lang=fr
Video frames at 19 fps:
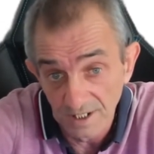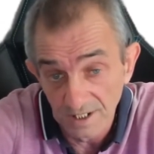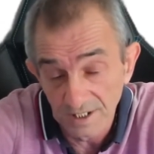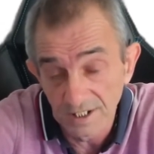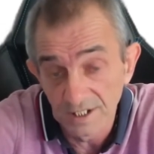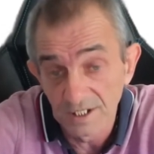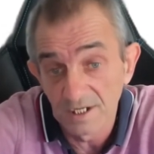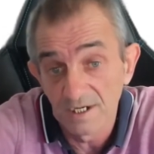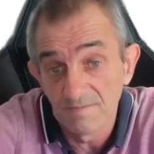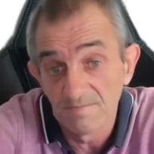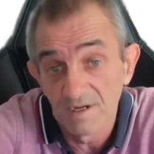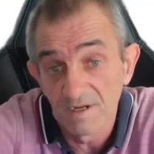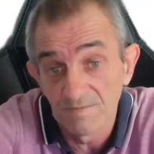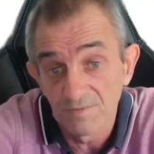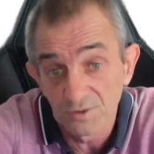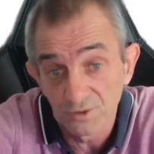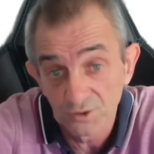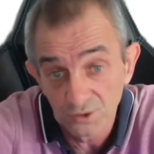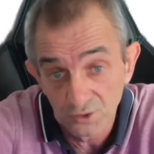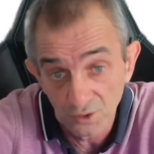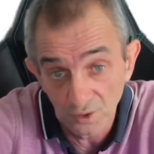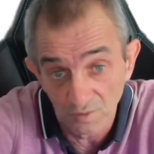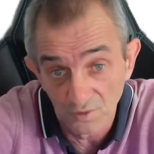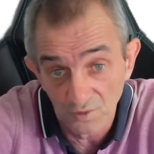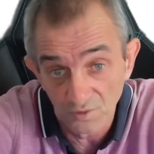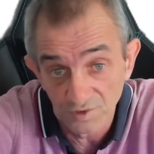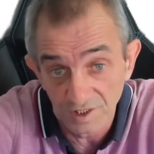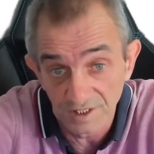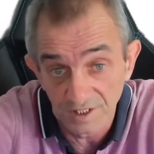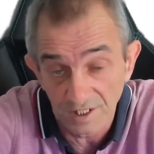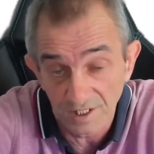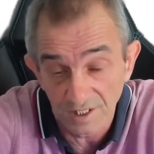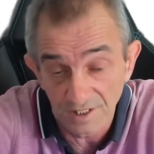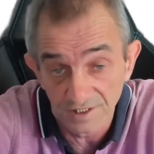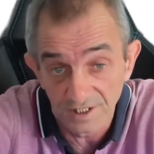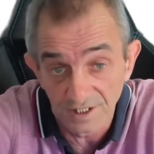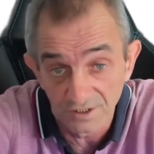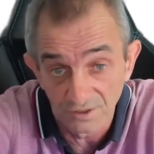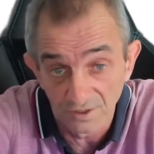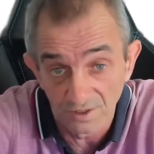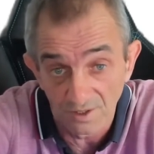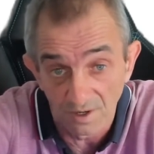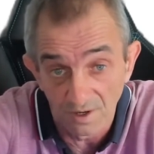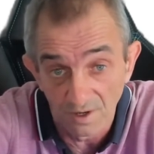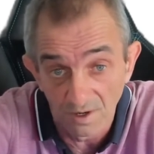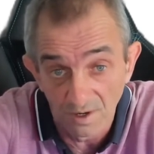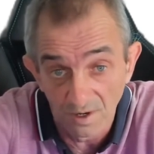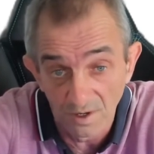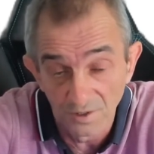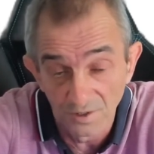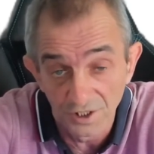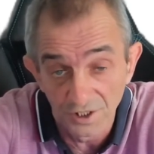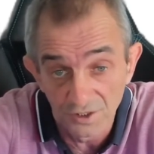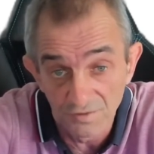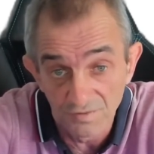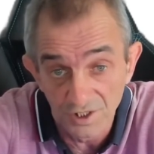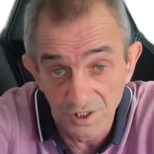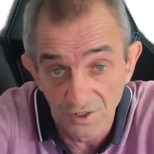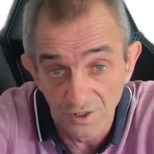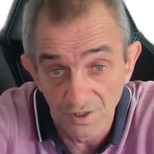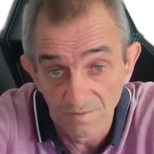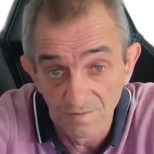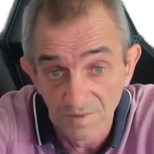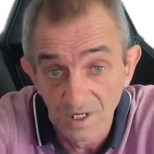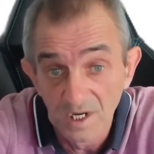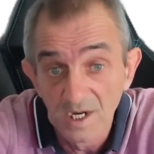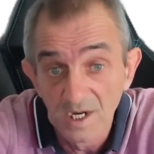qui elles-mêmes surmontées d'un radiateur en aluminium,